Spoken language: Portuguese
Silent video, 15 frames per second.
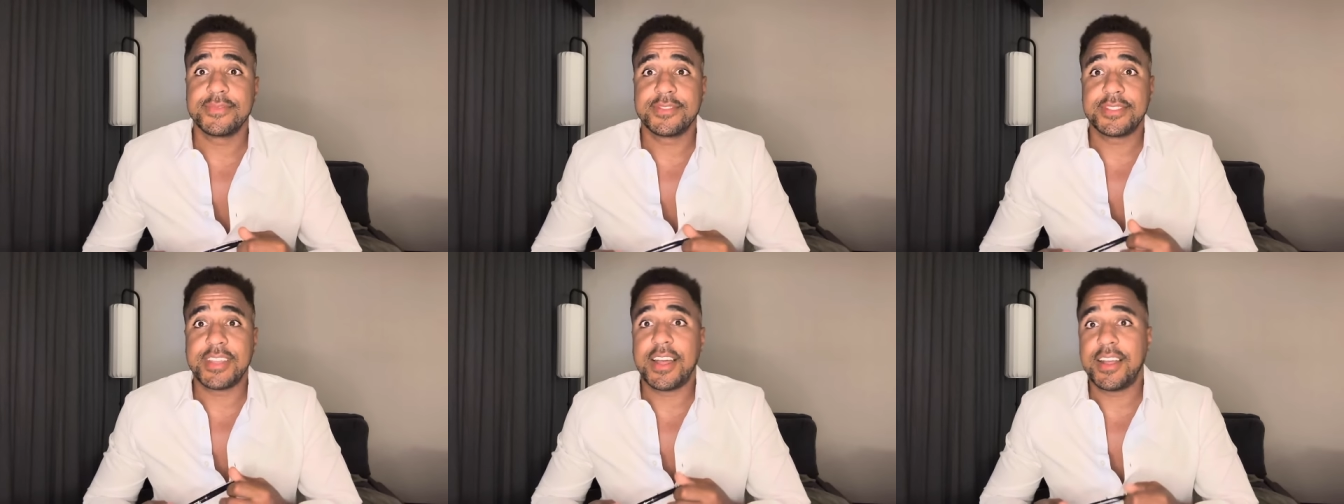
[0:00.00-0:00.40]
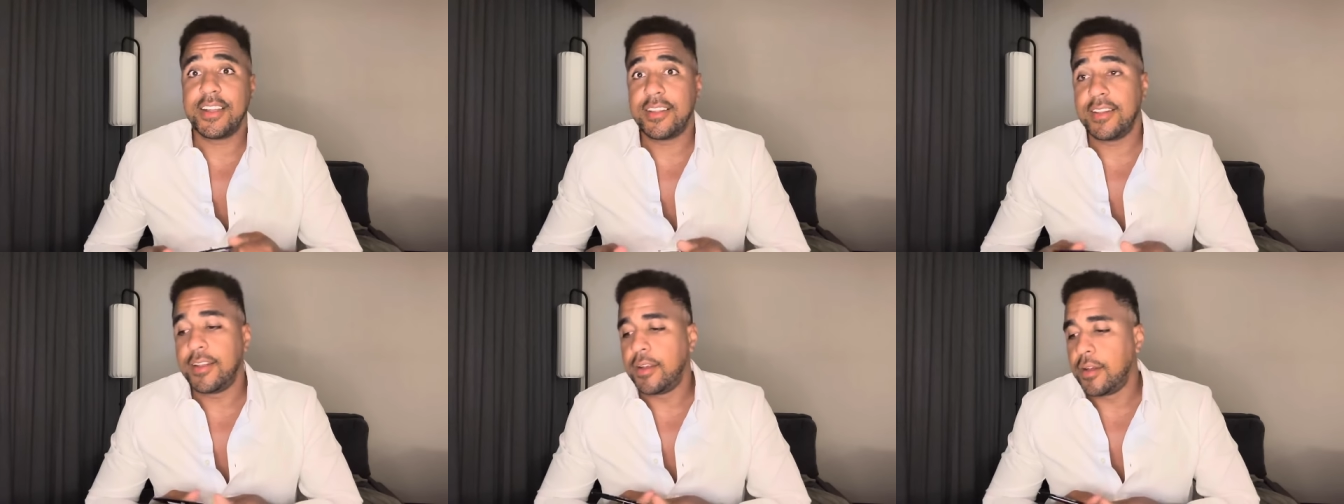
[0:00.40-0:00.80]

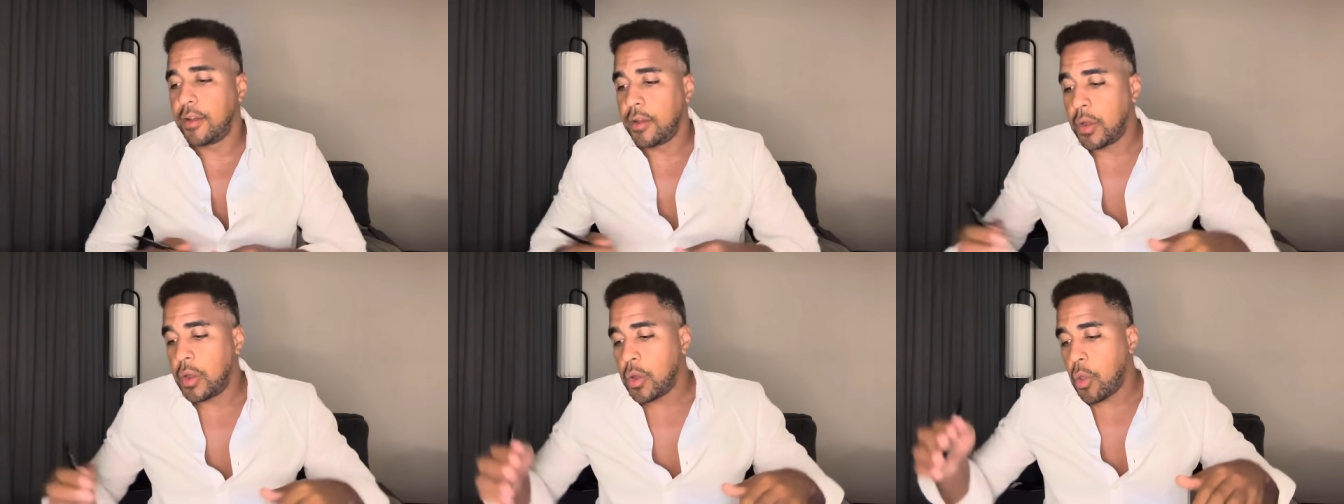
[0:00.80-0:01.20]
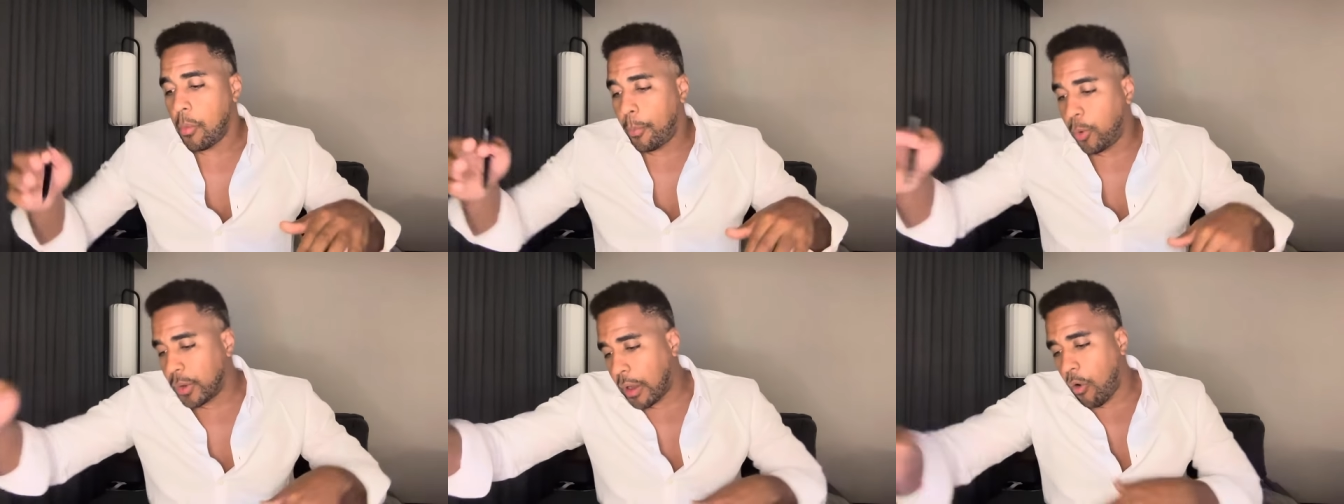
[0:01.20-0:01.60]
Tá?
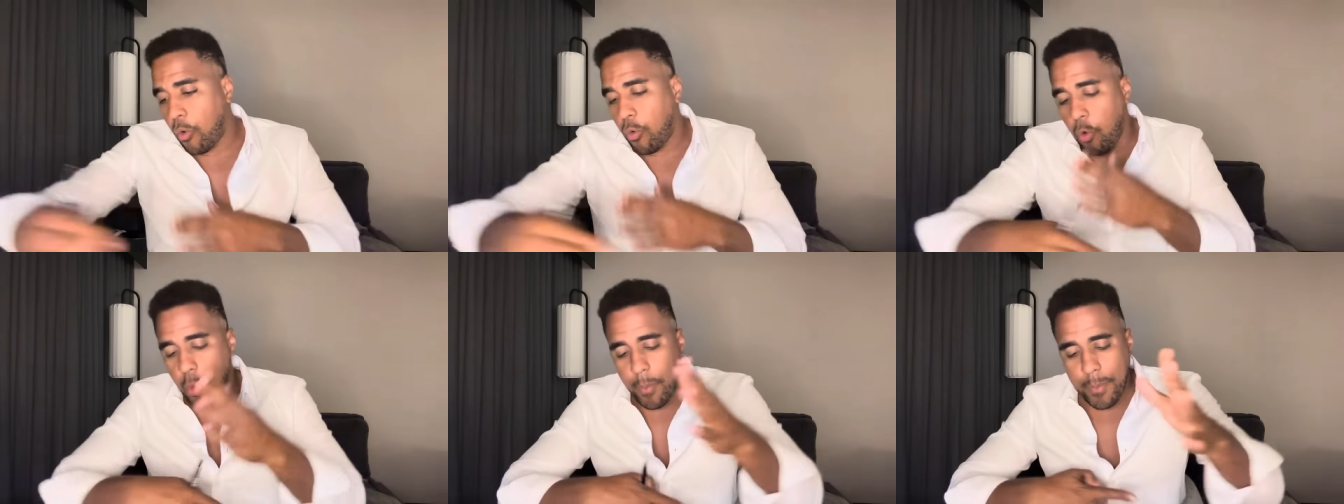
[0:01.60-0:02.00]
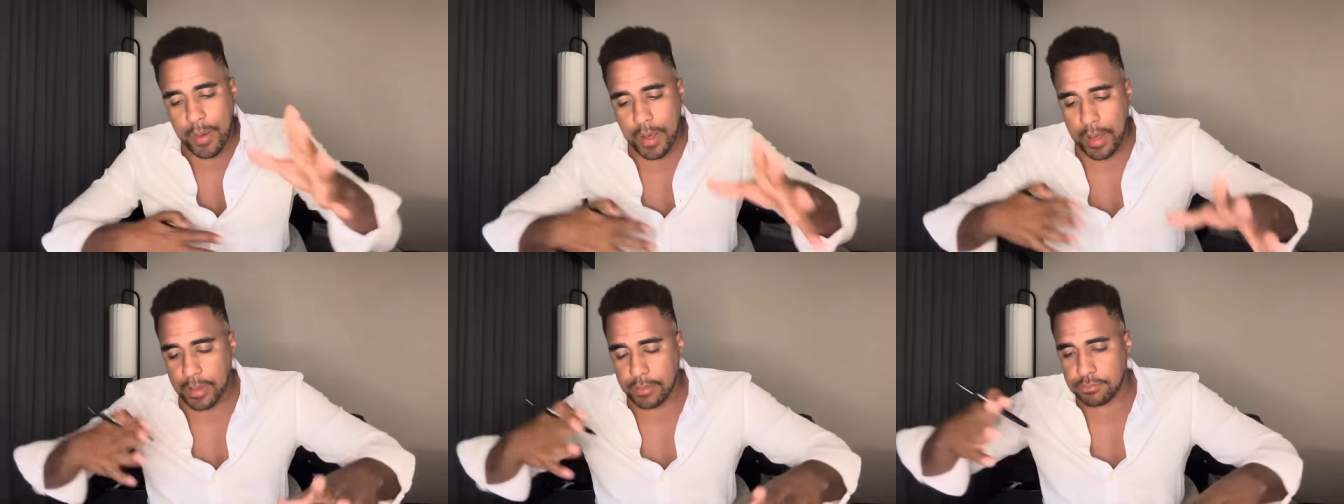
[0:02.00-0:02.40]
Por
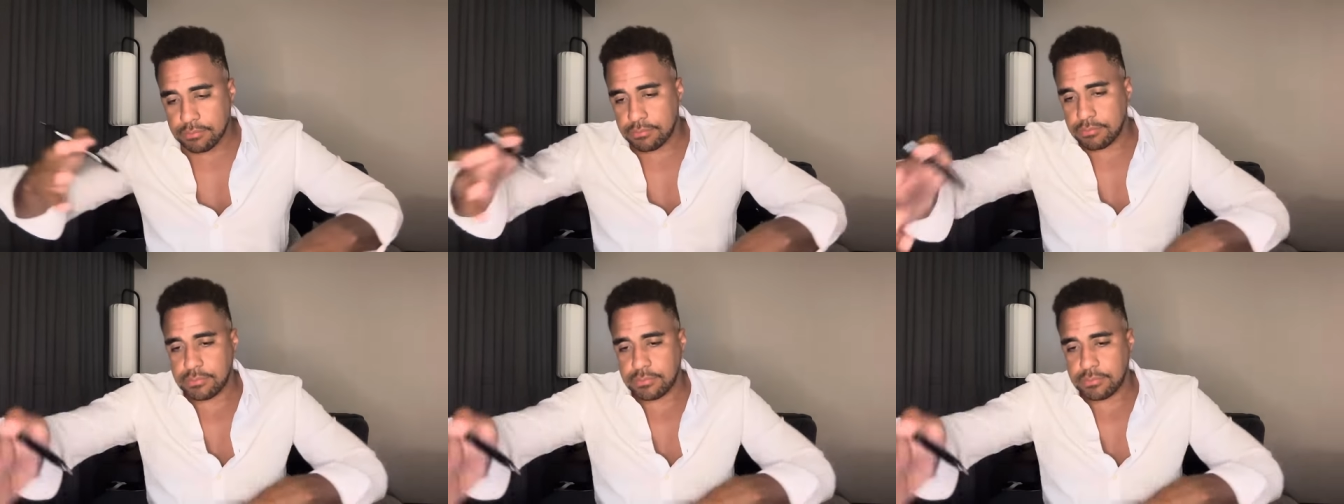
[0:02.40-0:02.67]
alguma